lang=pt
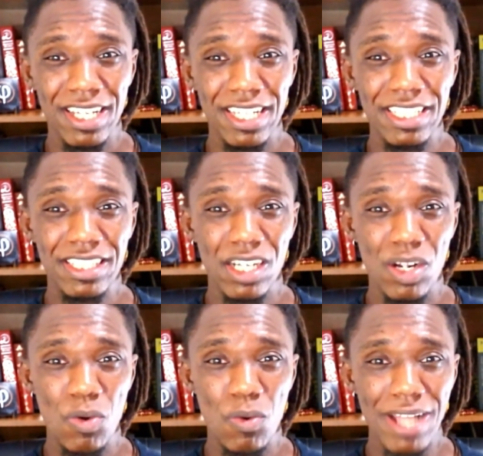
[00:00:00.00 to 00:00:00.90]

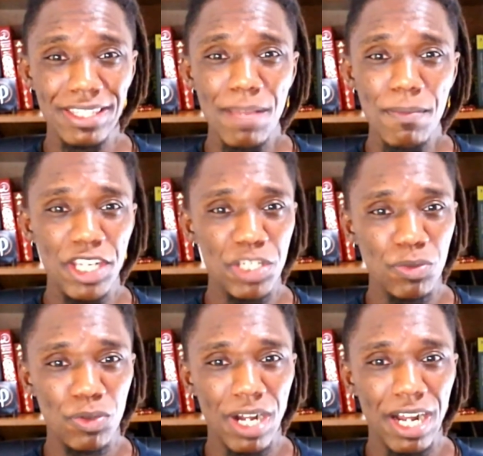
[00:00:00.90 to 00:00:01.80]
Então, até
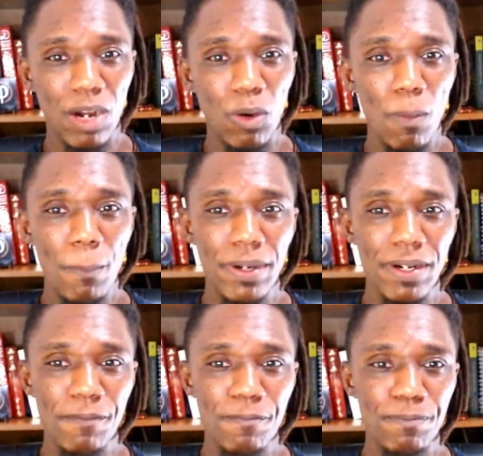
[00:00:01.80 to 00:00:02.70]
mesmo a roupa,
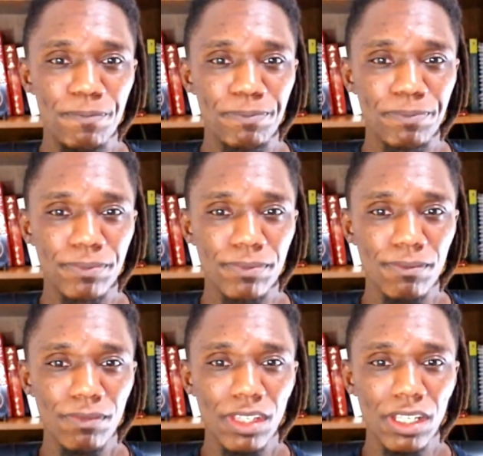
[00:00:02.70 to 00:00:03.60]

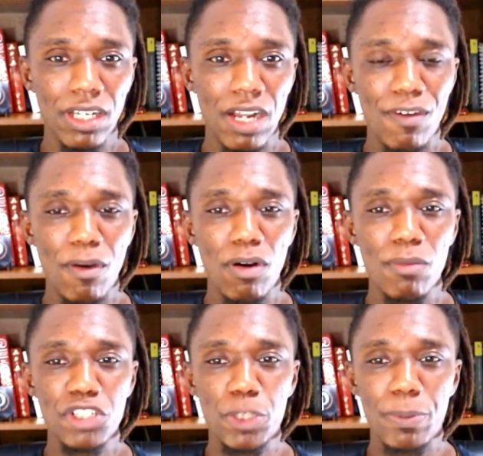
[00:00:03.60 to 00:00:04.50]
a forma
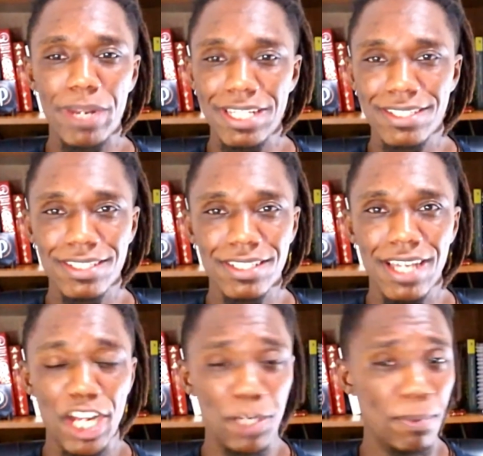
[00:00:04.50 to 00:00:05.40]
como se expressa,
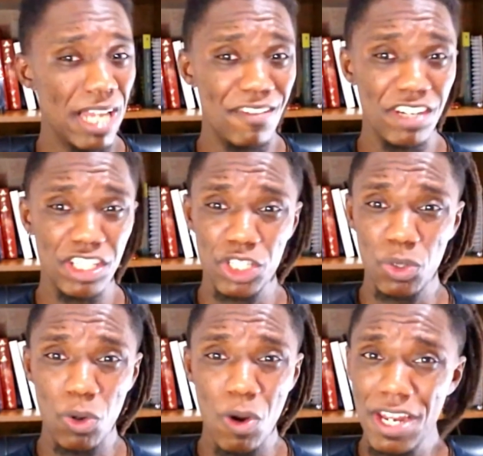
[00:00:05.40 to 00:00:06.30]
as palavras que
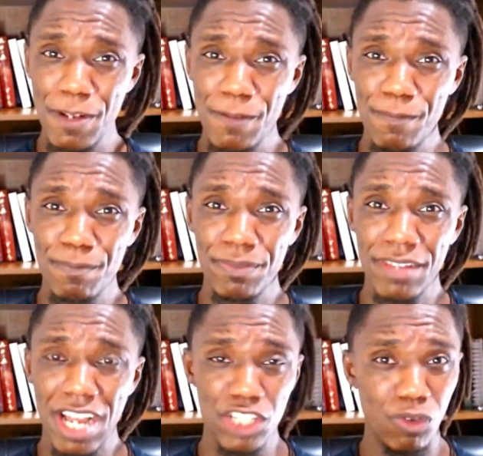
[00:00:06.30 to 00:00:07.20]
escolhe,
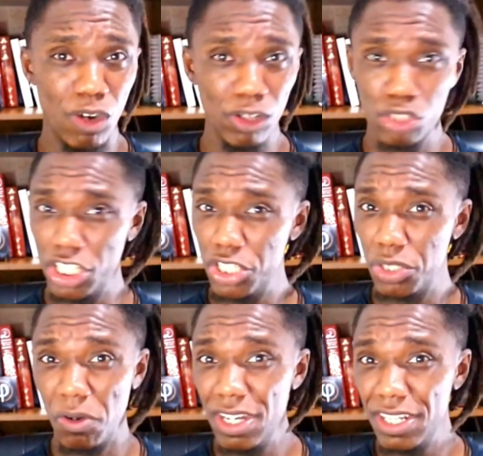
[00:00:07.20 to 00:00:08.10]
as fotos que
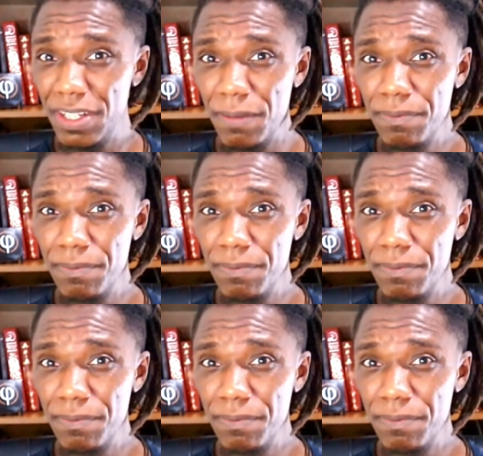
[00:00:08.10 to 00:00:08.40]
escolhe,